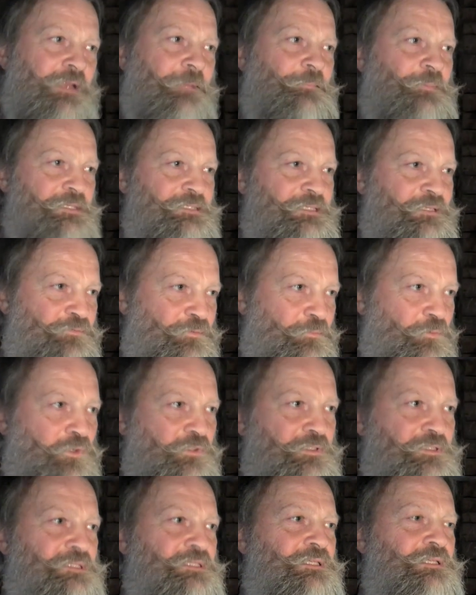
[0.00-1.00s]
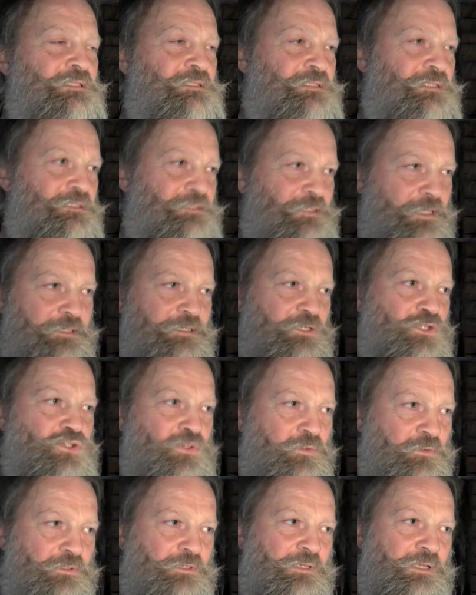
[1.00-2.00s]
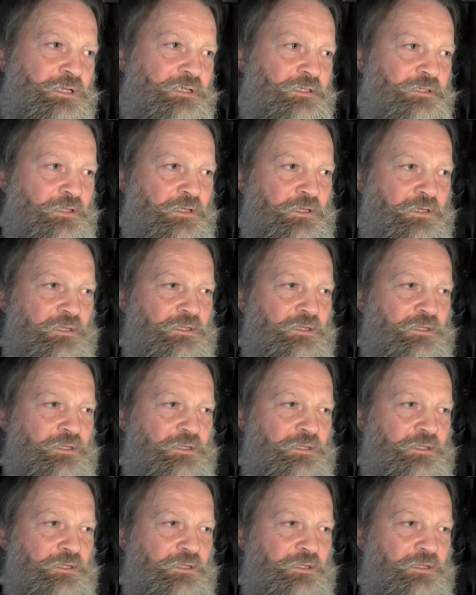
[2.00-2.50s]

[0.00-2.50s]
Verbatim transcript: Abgesehen vom Gottesdienst, die zeigen die Stunden an.